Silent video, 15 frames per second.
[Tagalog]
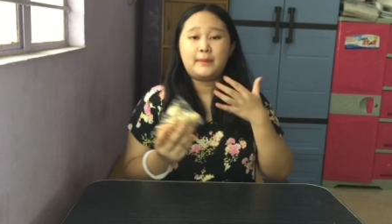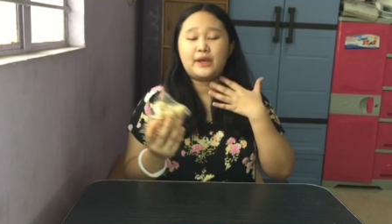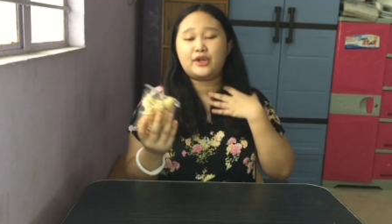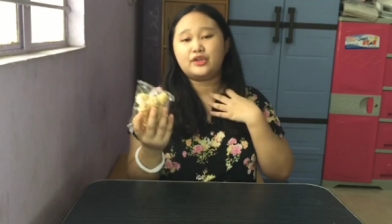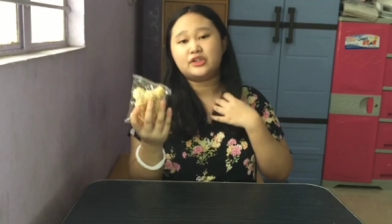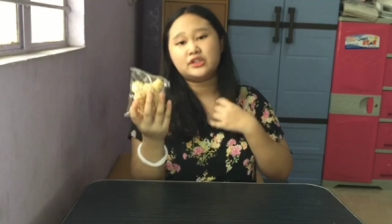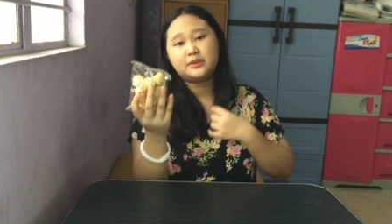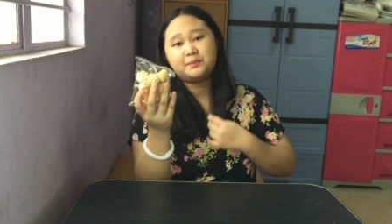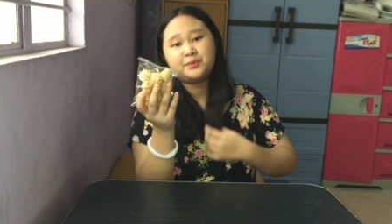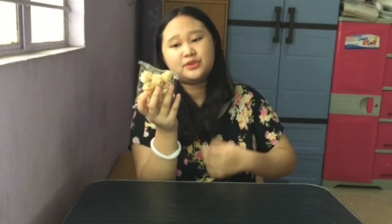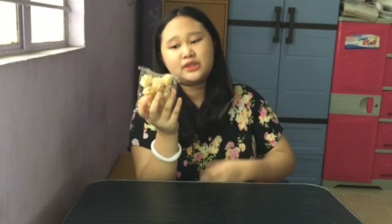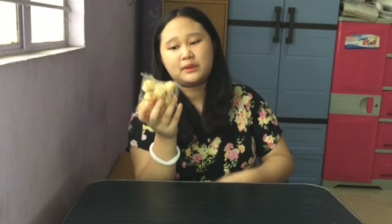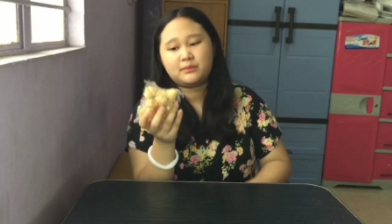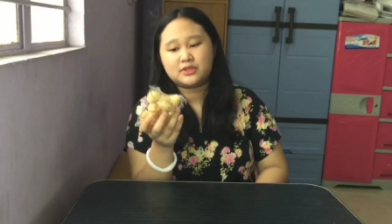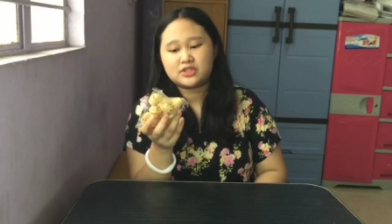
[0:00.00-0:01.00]
Pero hindi
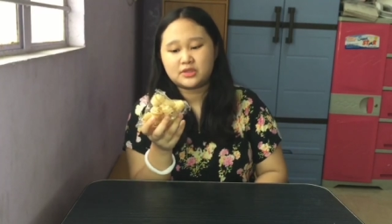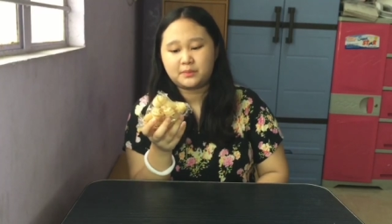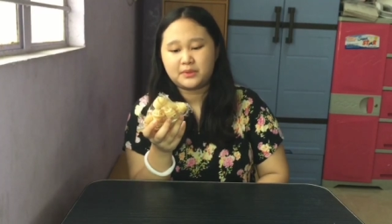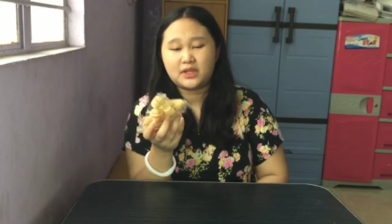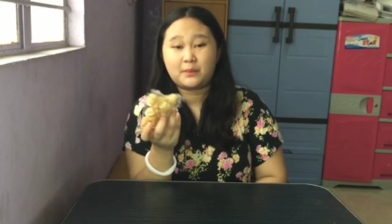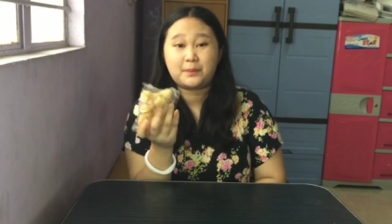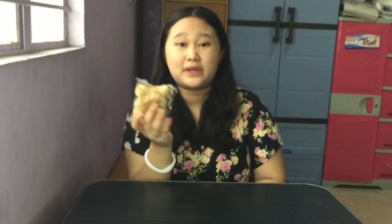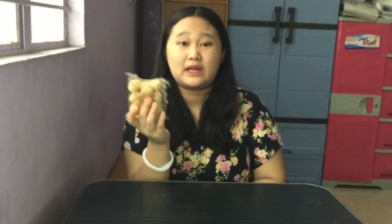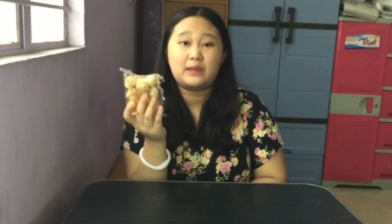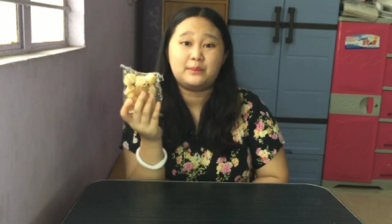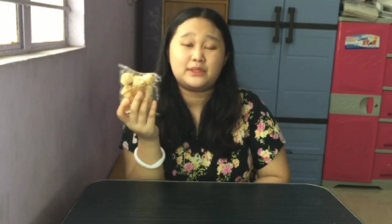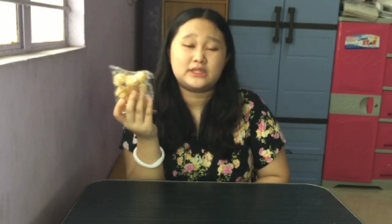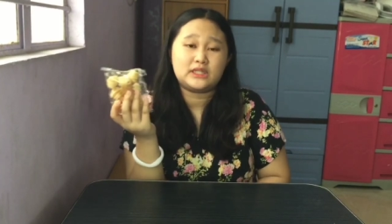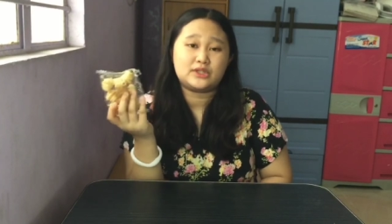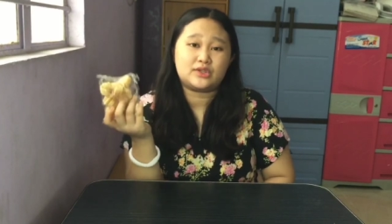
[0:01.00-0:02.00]
po namin siya
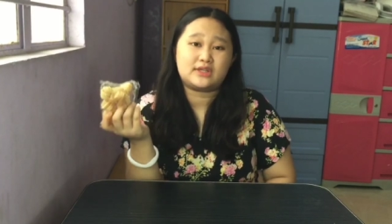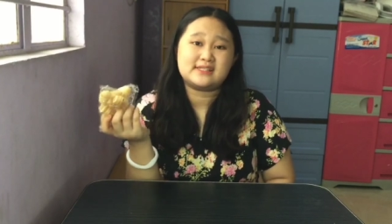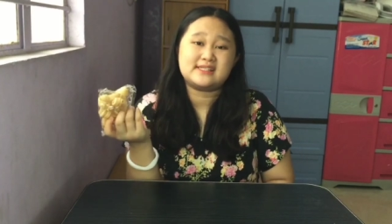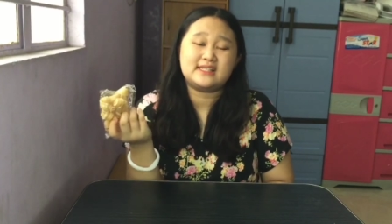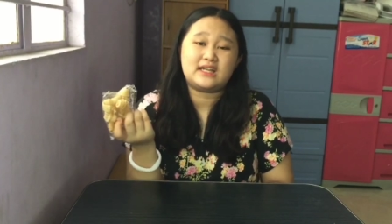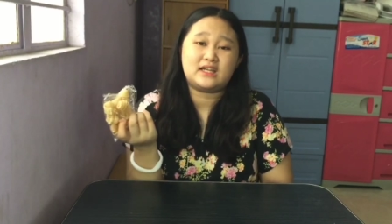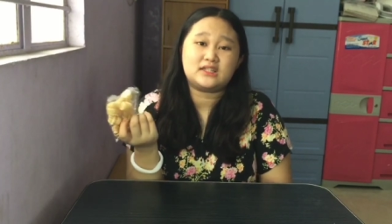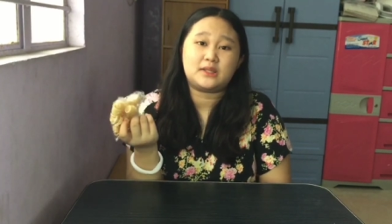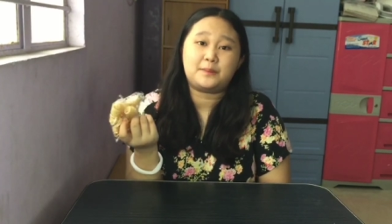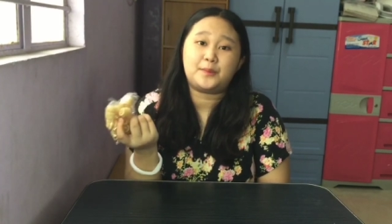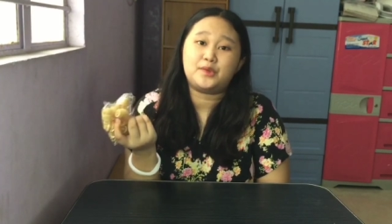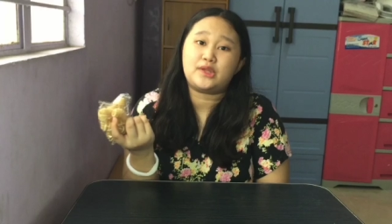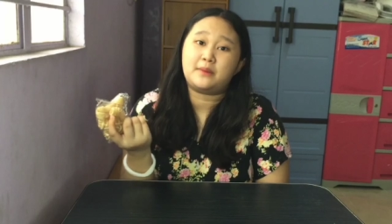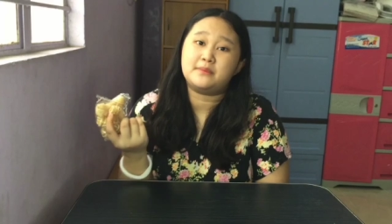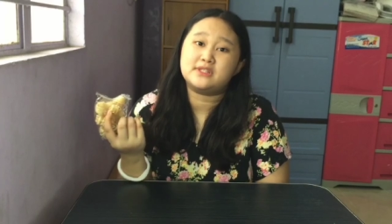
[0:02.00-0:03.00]
pinapagamit na to kasi nakita po